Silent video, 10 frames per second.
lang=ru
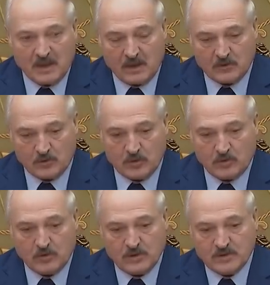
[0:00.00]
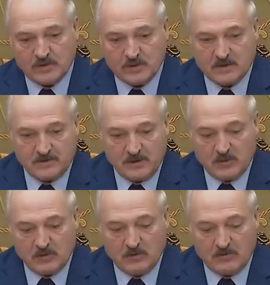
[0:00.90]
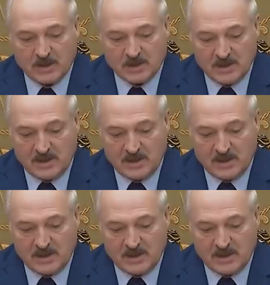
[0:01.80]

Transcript: которое входит в сферу вашей